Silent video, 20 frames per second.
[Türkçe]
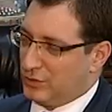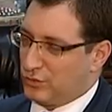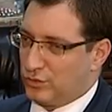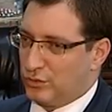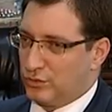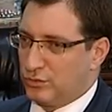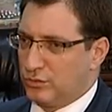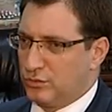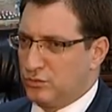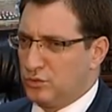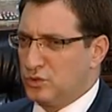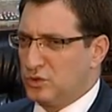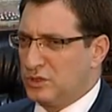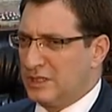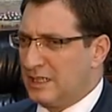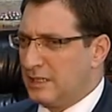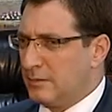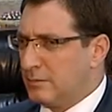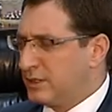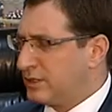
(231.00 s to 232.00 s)
çoğunluğu
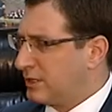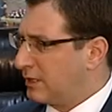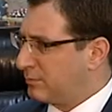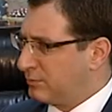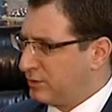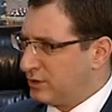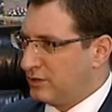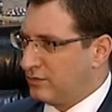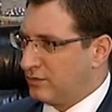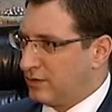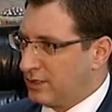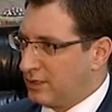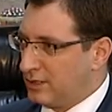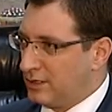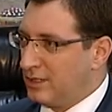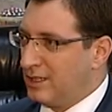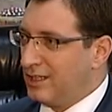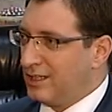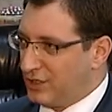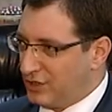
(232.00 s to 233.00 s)
%55-60 civarı
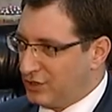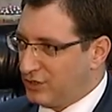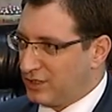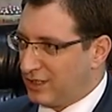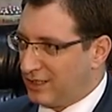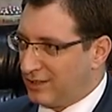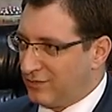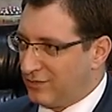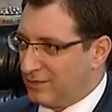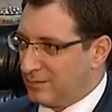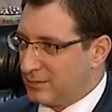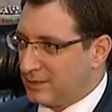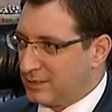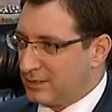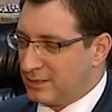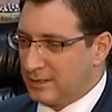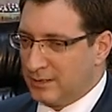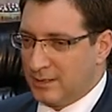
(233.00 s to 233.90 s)
inşaat firması.